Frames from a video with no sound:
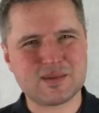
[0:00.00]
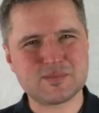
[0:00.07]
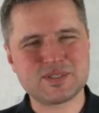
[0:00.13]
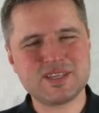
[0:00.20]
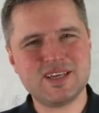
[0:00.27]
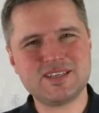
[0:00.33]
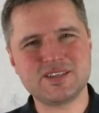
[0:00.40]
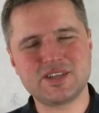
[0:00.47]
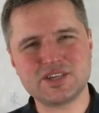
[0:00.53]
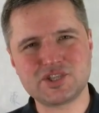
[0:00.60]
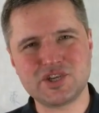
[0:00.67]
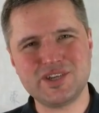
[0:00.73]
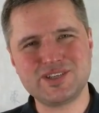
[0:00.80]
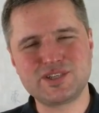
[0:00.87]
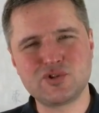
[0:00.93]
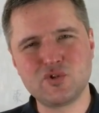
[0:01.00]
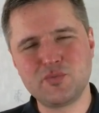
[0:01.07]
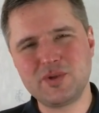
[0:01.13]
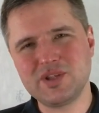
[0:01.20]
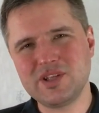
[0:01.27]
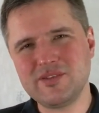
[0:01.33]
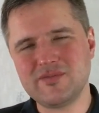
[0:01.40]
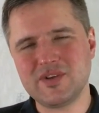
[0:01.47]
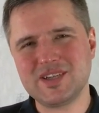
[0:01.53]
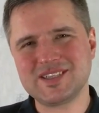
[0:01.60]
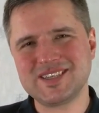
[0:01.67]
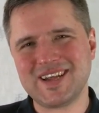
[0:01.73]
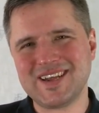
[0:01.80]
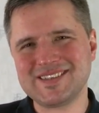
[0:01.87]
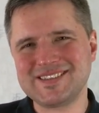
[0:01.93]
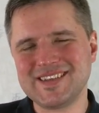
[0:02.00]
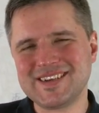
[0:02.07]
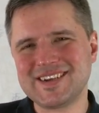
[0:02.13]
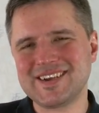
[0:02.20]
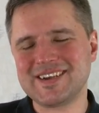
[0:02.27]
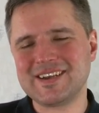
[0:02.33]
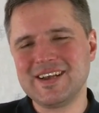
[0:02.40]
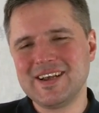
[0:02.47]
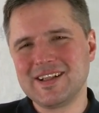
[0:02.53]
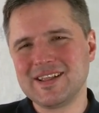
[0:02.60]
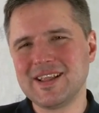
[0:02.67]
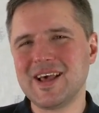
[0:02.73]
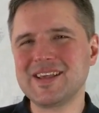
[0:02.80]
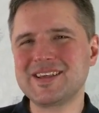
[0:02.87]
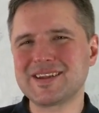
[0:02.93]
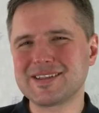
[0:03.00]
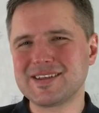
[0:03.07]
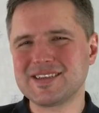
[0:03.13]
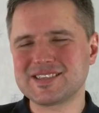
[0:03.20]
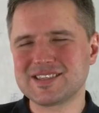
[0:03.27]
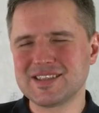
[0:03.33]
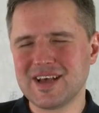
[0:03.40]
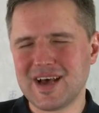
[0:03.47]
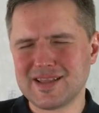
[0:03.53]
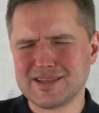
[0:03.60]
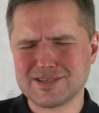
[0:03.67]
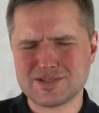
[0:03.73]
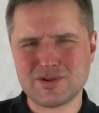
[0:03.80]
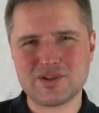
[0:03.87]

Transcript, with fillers: Там, знаете, даже из глубины вылезает некая лагерная сладость,